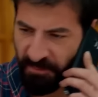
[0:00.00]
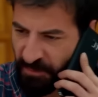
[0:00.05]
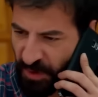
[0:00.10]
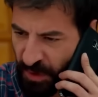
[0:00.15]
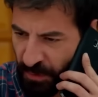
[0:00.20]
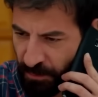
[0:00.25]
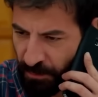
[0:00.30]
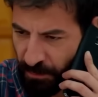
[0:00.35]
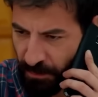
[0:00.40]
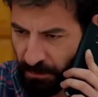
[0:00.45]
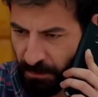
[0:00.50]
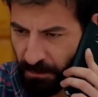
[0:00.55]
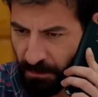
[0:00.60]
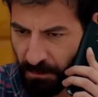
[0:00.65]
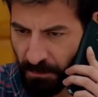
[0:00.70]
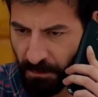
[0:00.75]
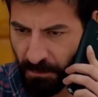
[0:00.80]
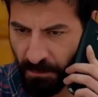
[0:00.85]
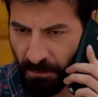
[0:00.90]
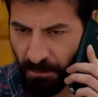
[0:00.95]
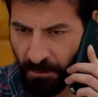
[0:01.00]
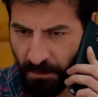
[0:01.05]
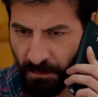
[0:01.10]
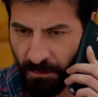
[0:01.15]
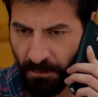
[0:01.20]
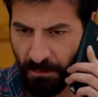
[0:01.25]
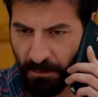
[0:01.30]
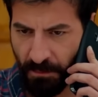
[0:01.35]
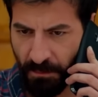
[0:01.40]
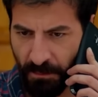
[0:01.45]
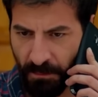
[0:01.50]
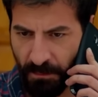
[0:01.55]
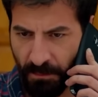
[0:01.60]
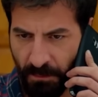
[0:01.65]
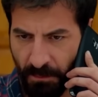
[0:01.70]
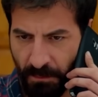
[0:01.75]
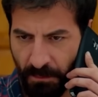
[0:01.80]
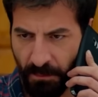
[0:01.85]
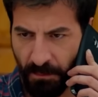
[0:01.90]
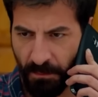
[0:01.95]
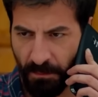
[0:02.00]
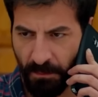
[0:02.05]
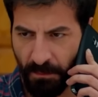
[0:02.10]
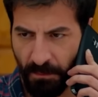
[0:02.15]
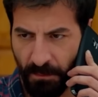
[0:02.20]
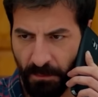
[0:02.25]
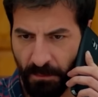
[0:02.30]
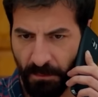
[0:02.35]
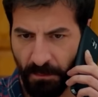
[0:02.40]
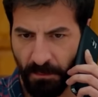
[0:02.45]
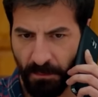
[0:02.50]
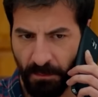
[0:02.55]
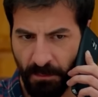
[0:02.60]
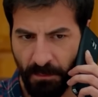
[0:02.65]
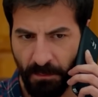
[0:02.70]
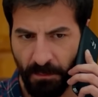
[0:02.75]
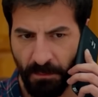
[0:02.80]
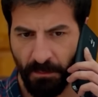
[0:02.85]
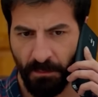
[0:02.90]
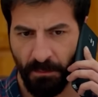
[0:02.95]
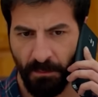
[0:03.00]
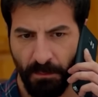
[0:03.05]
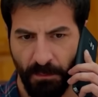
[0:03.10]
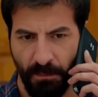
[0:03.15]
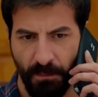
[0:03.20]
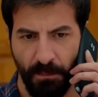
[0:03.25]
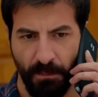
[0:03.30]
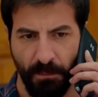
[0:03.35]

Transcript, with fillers: bunları yüz yüze konuşalım. Sen mi gelmek istersin?